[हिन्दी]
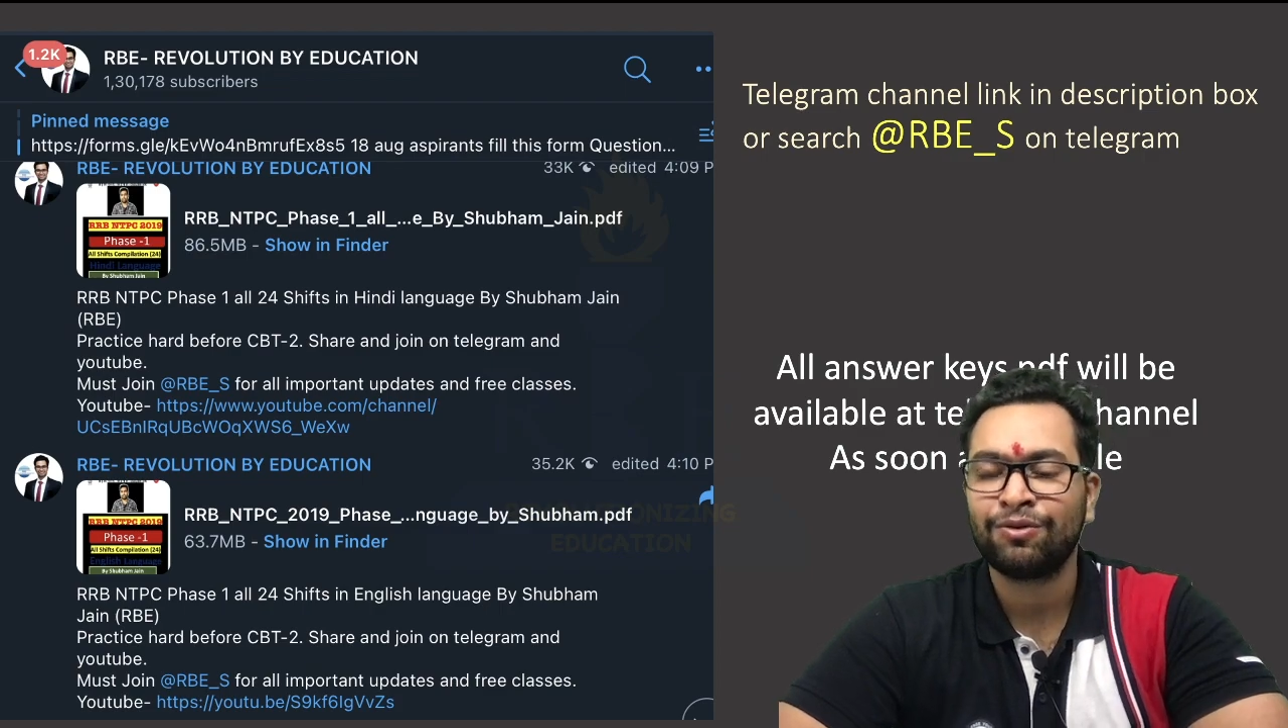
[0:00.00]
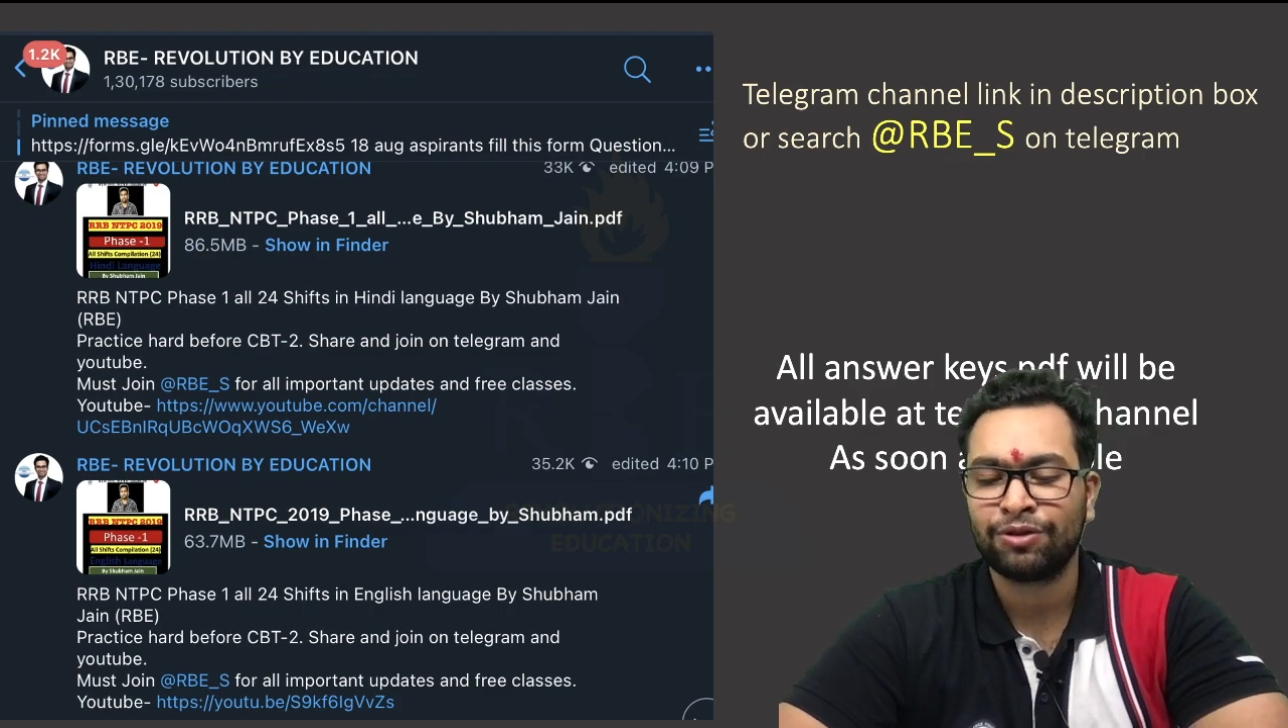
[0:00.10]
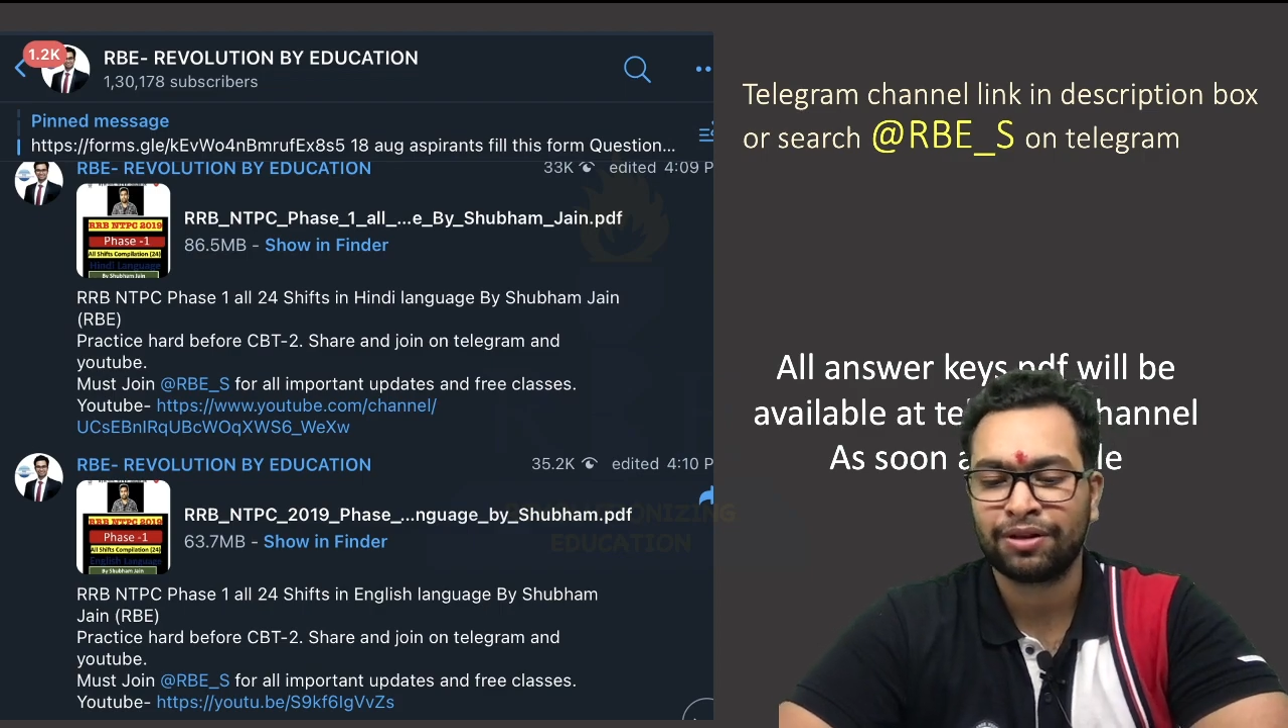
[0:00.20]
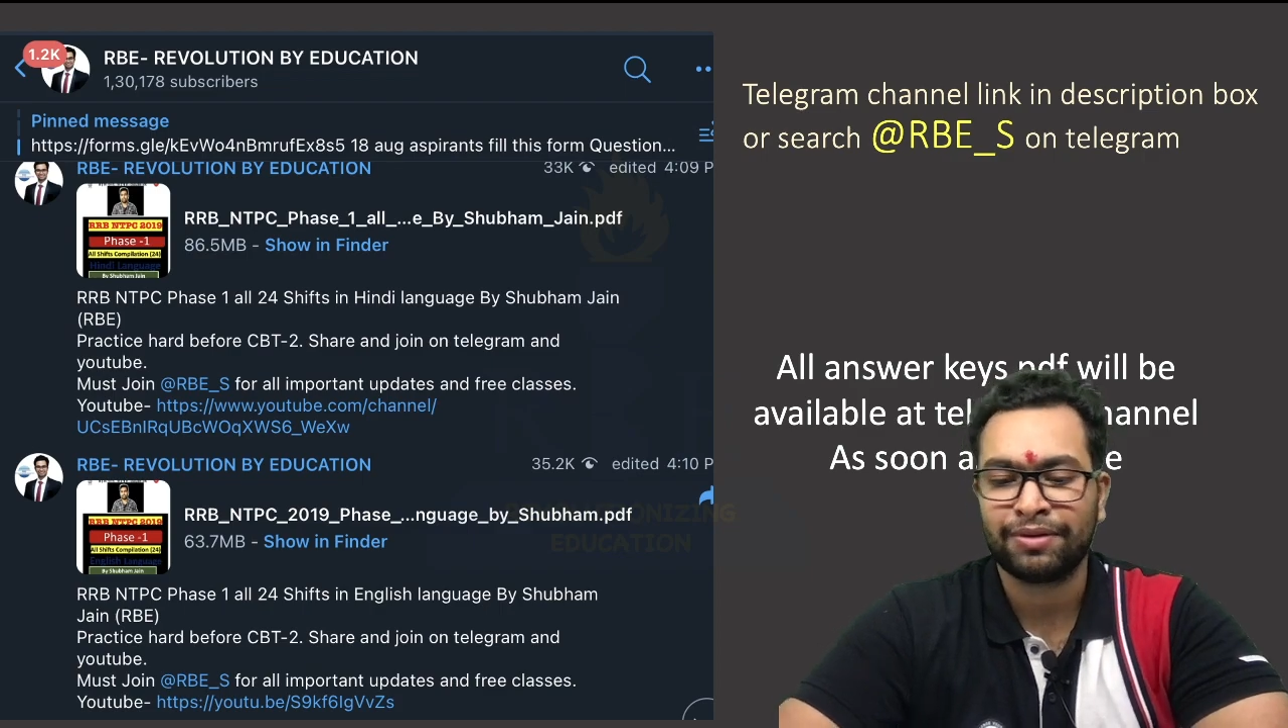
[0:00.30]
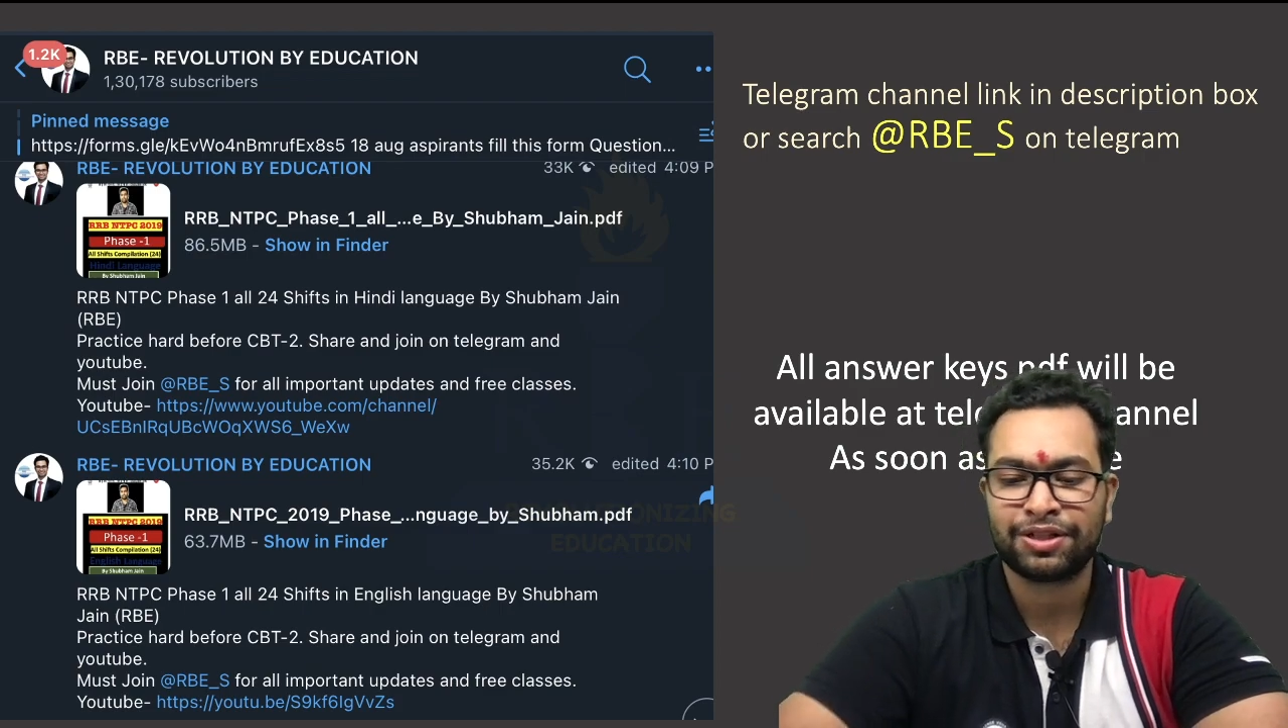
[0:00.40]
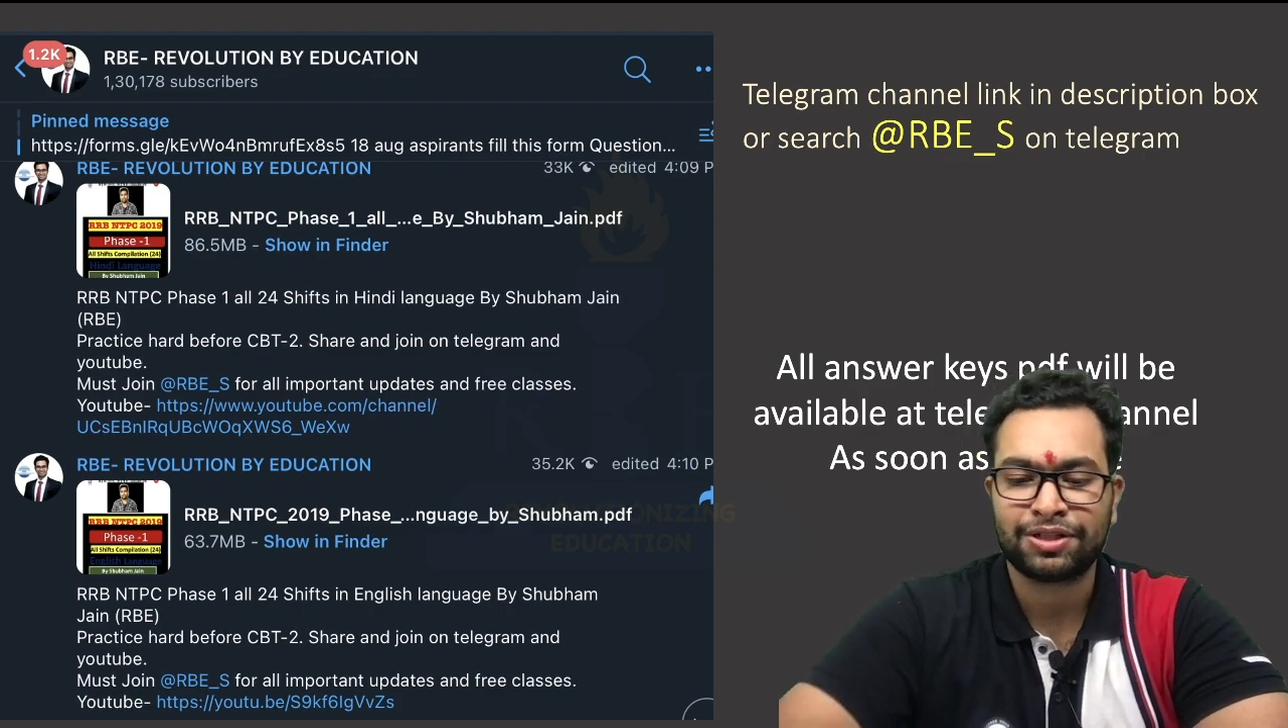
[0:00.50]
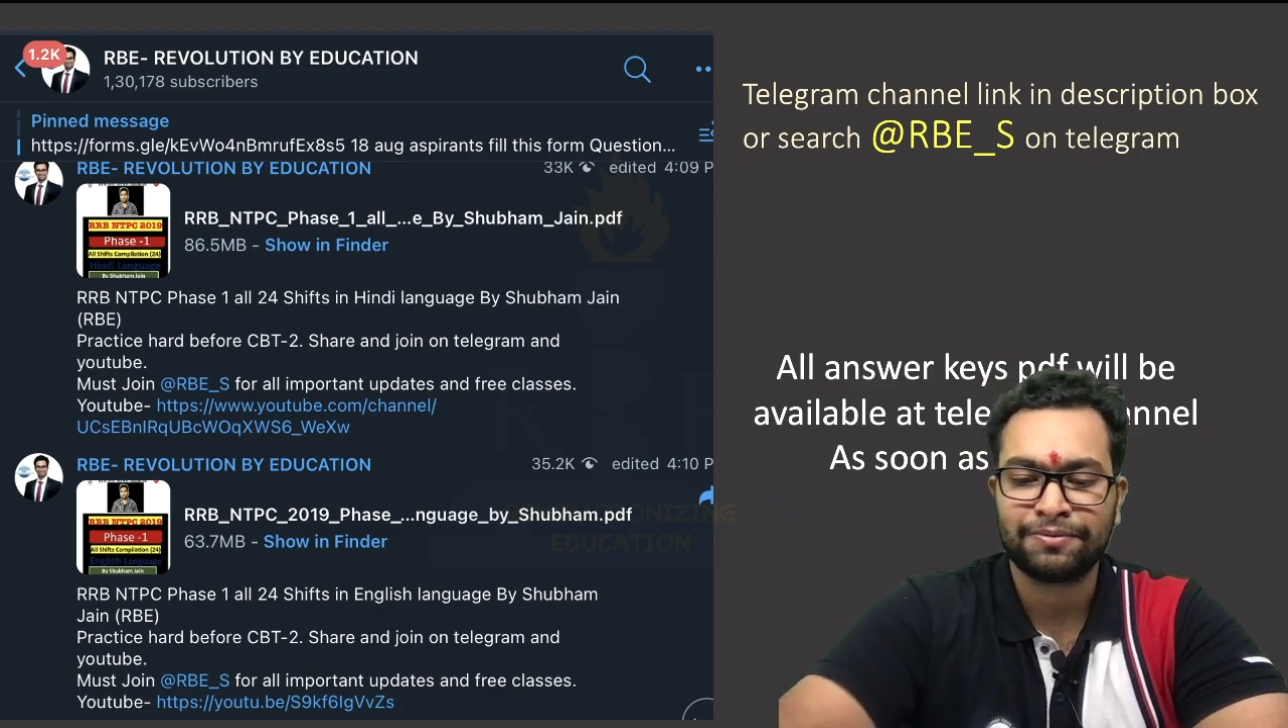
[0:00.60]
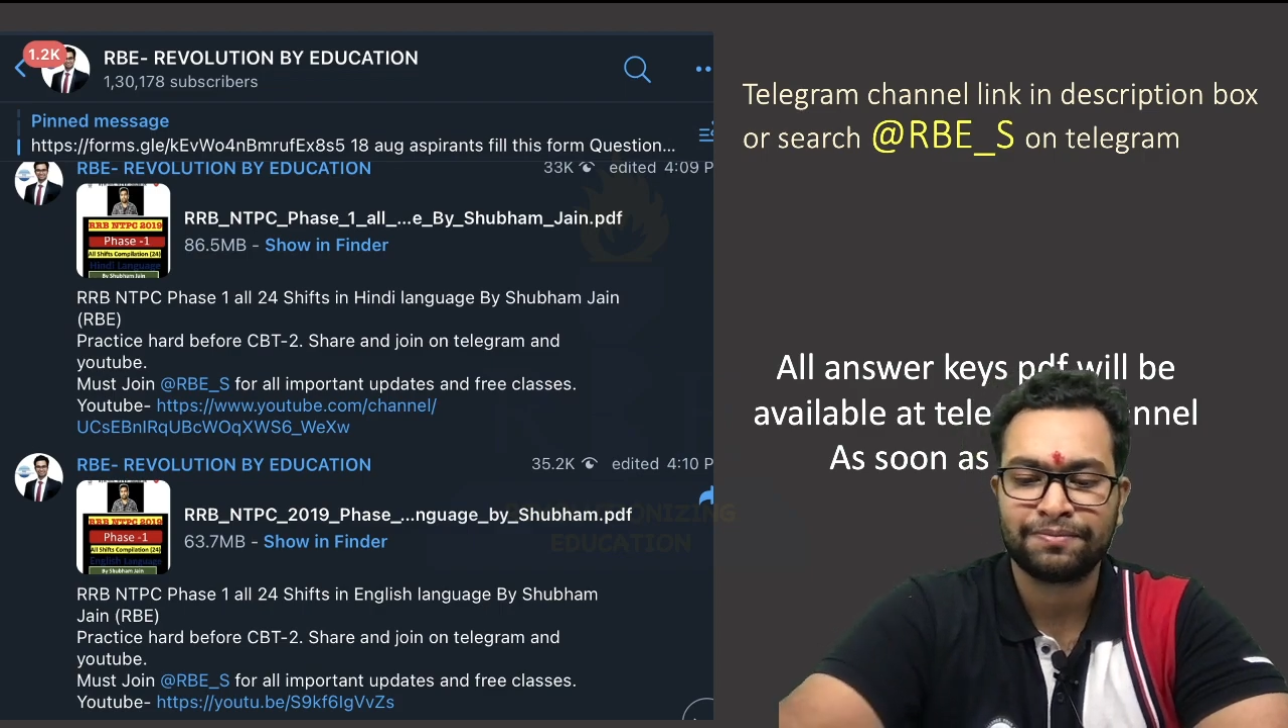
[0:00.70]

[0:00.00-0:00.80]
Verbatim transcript: ऑल द बेस्ट